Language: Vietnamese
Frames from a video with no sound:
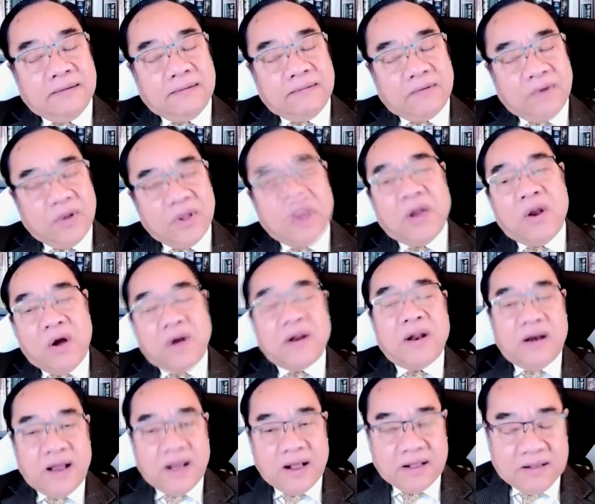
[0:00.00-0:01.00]
có thể nói
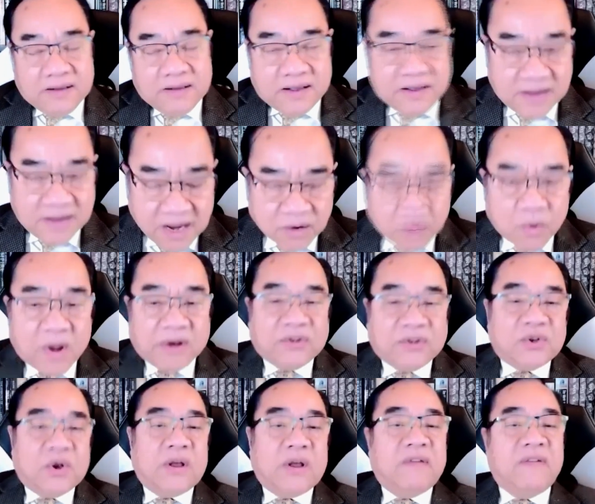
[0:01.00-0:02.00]
rằng là kết luận
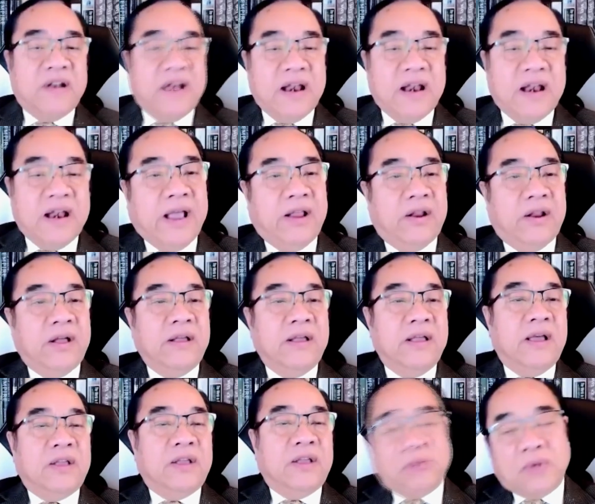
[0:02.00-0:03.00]
cho cái phần này đó
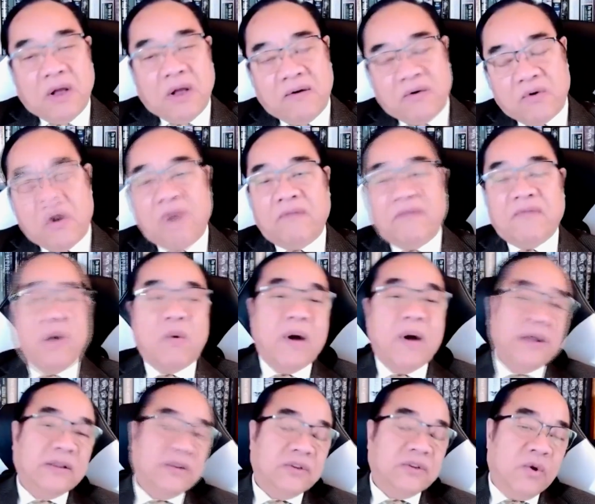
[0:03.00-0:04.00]
chúng ta còn vào
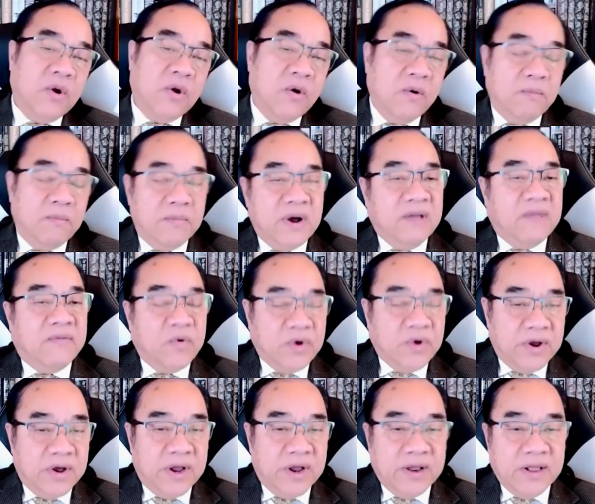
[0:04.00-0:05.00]
khoảng chiều độ 10 phút
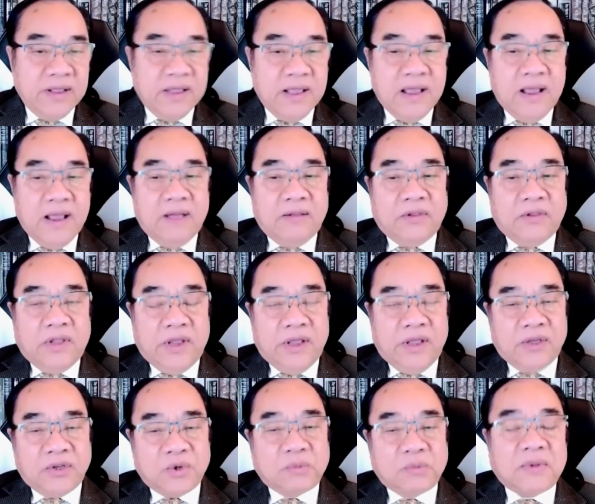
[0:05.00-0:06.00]
nữa đó
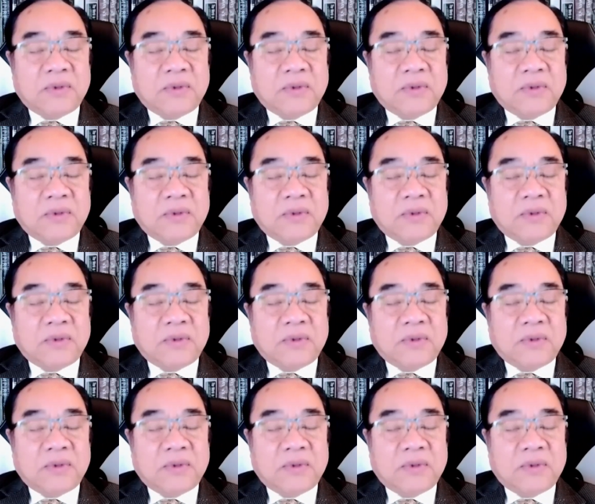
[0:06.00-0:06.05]
thì chúng